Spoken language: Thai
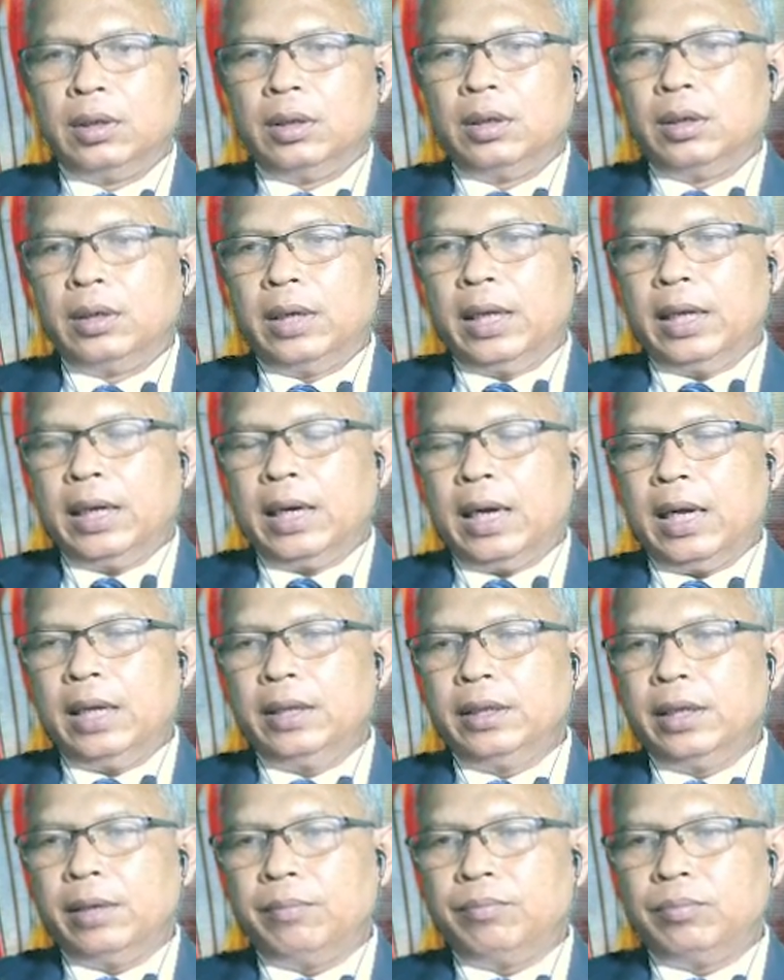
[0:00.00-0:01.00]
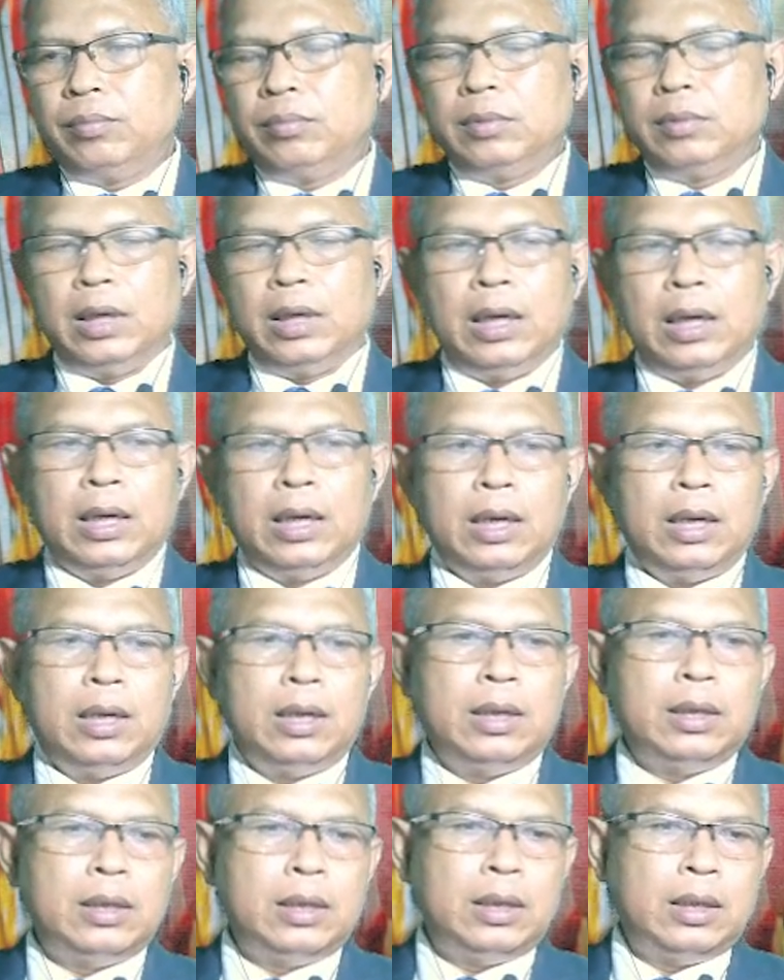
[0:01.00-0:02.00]
ในการหยิบ
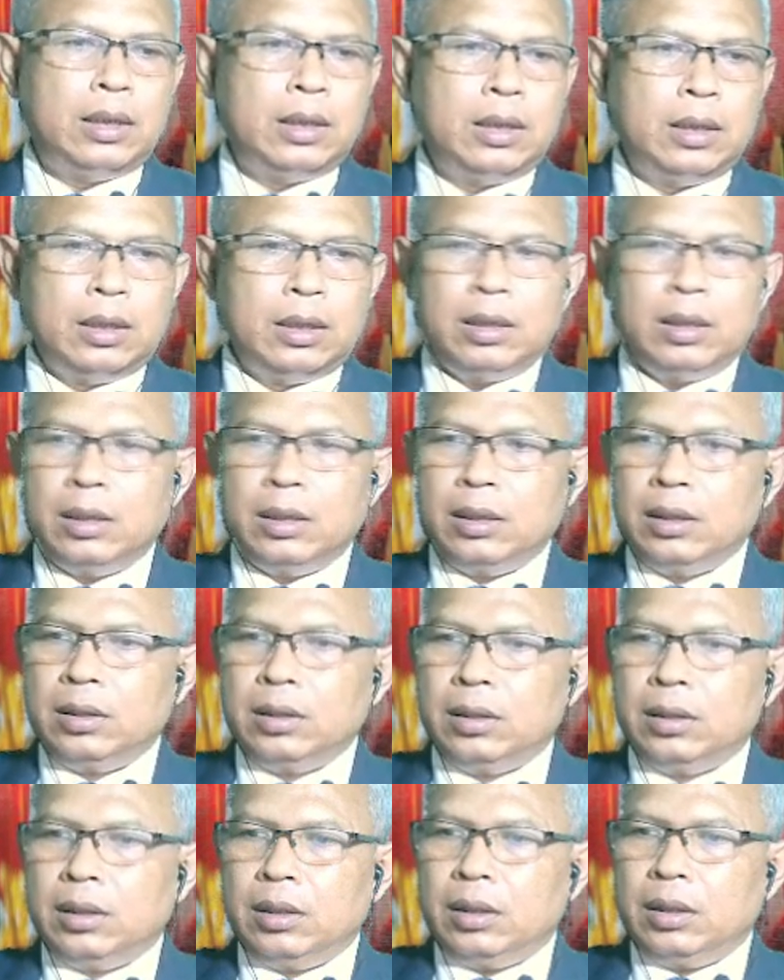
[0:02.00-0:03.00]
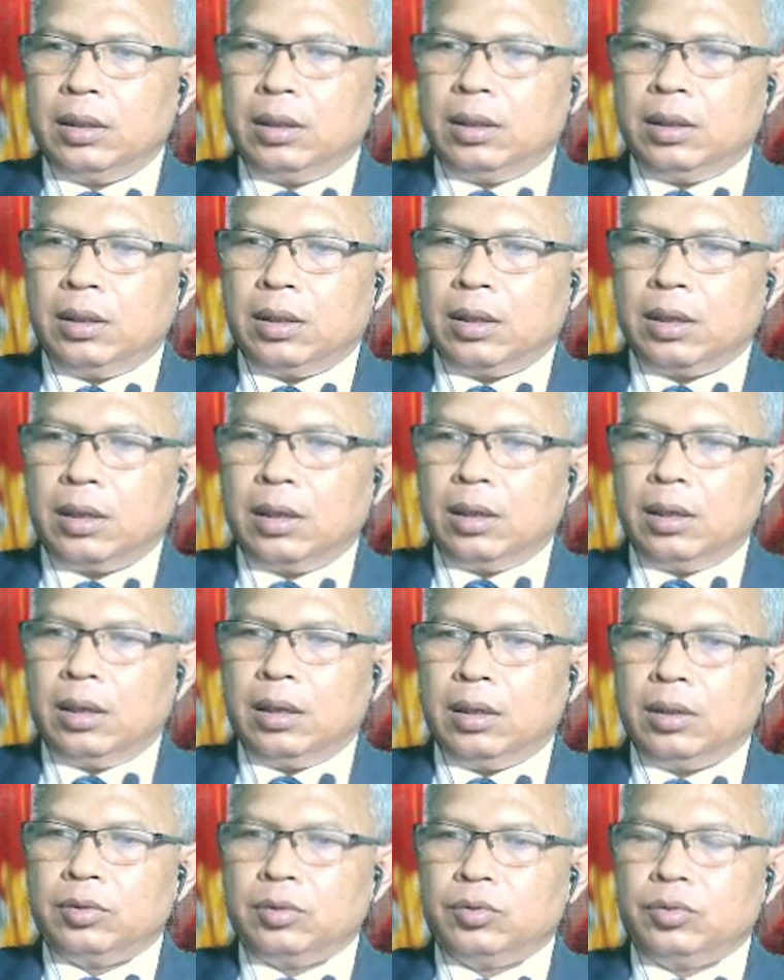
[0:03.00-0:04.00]

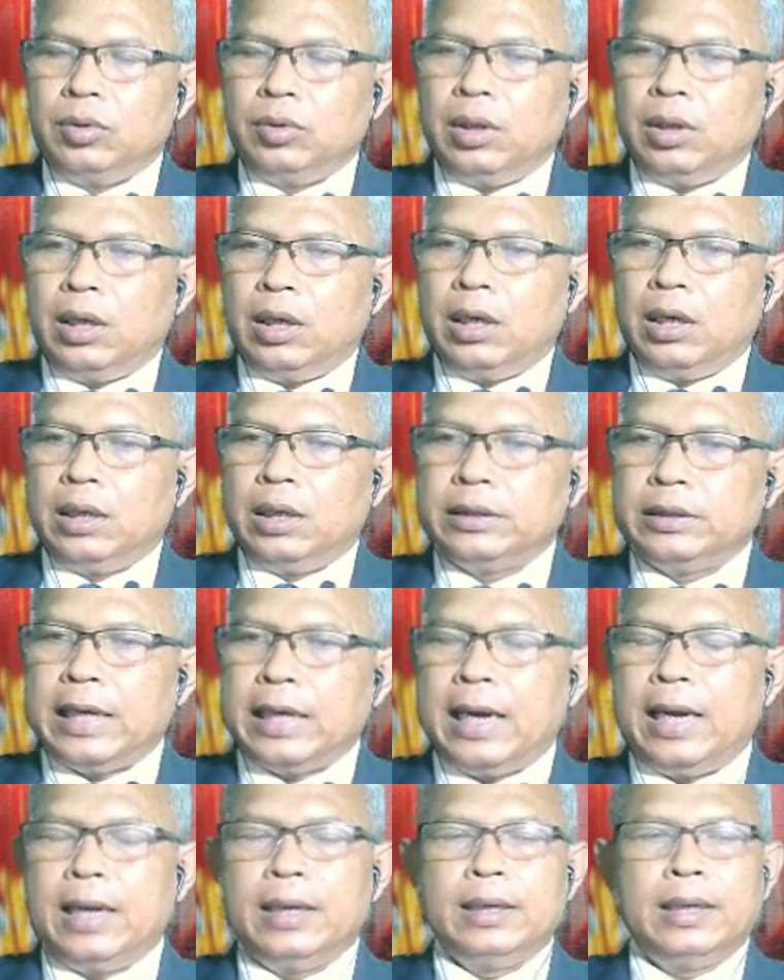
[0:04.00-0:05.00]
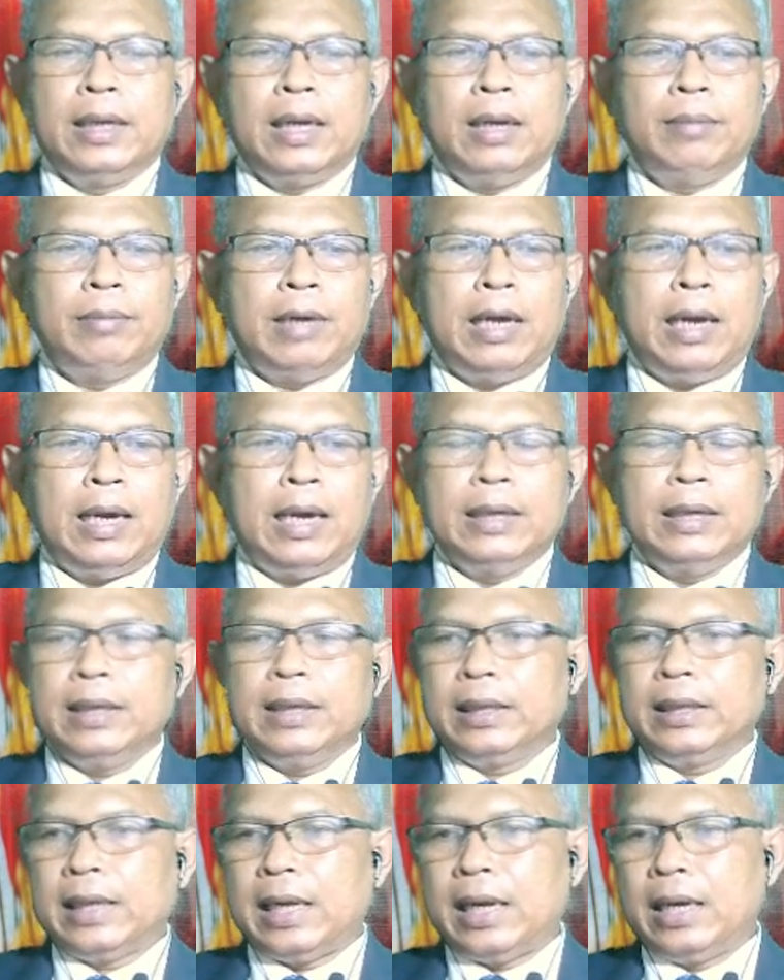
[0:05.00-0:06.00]
อ่าจานนะครับอาหาร
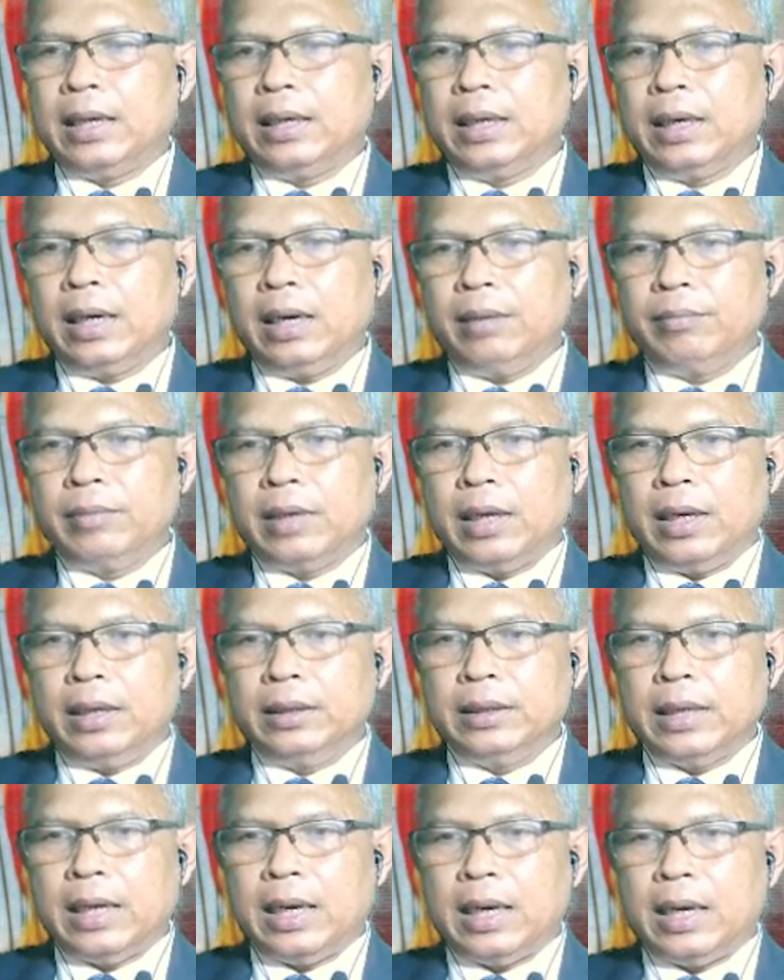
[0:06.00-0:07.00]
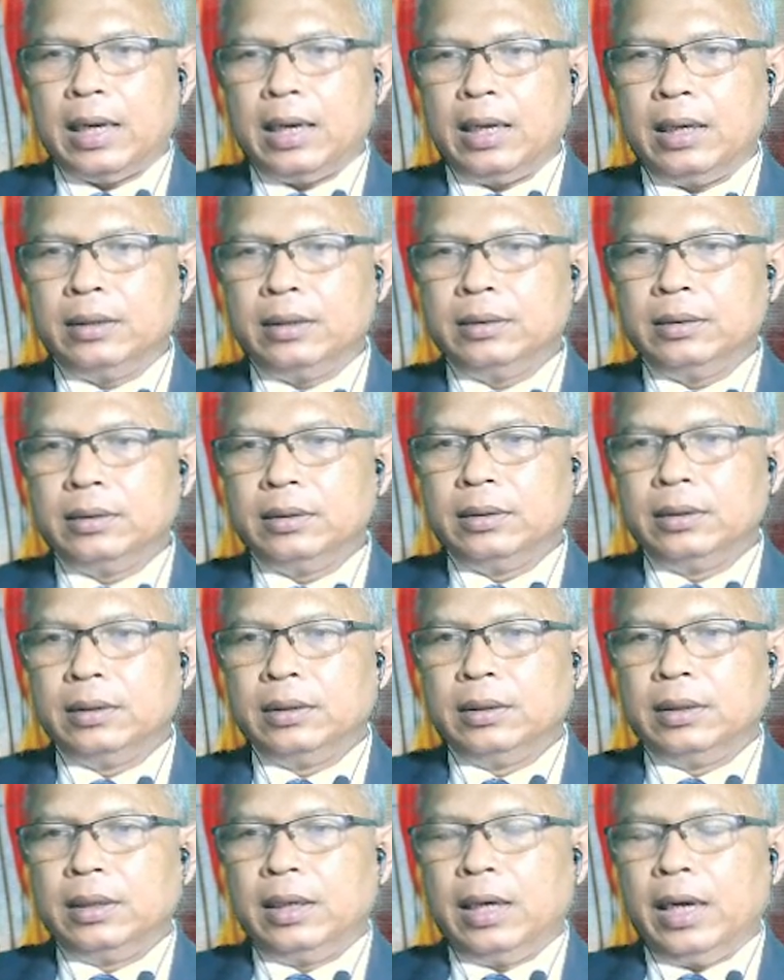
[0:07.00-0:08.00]
ต่างๆนะครับ นะอย่า
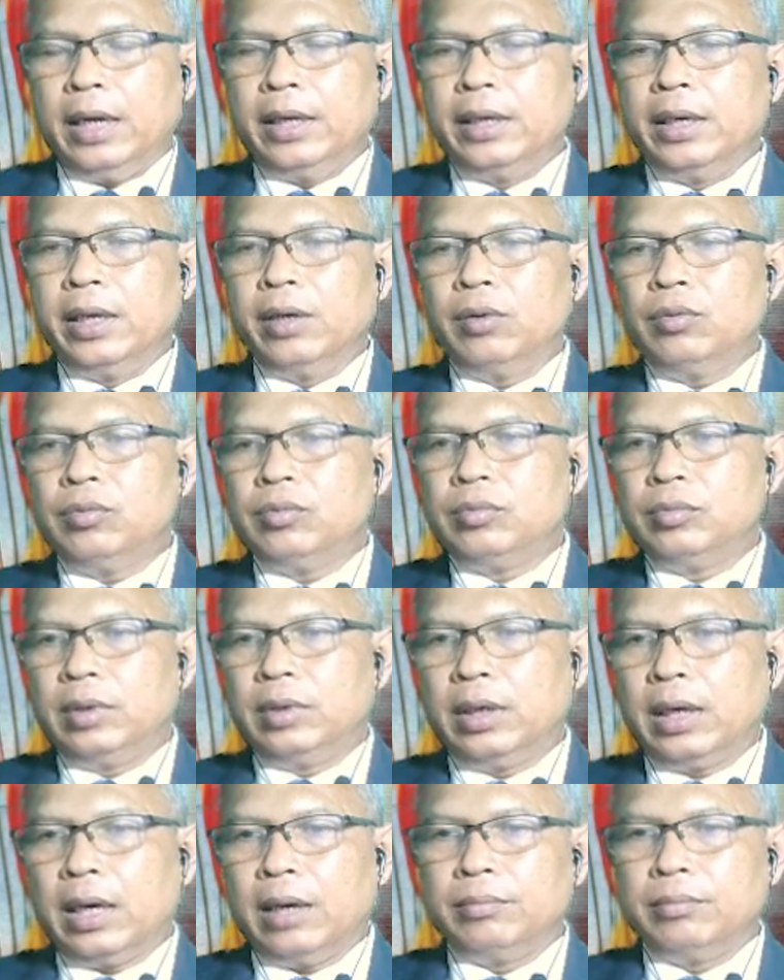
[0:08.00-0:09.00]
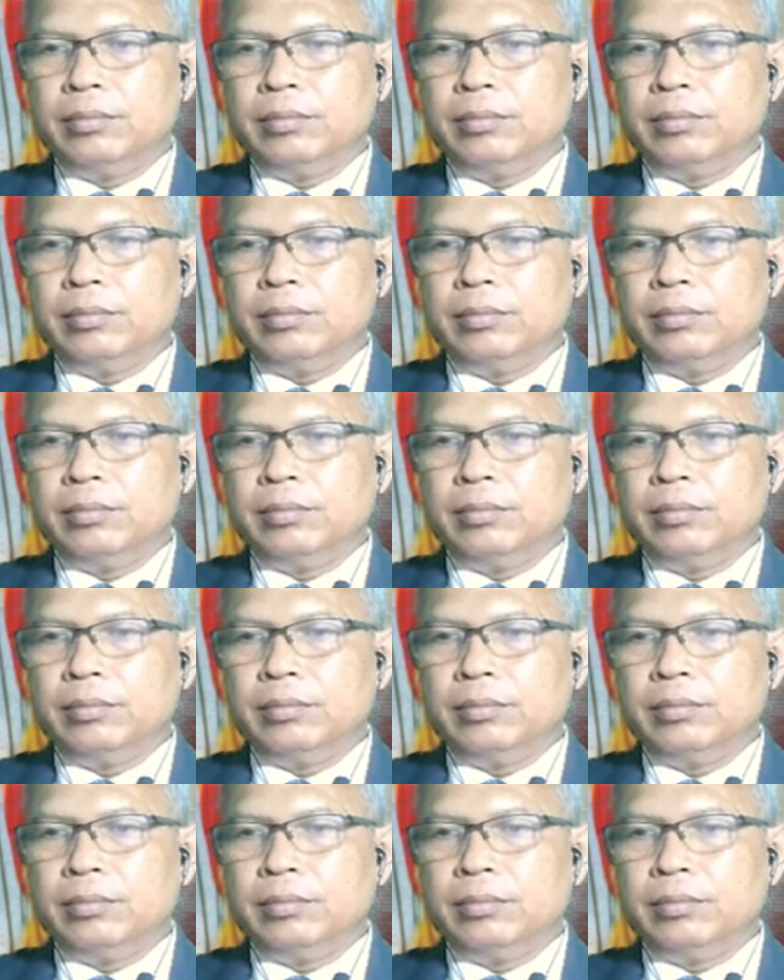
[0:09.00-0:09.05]
ให้นิ้วนะครับ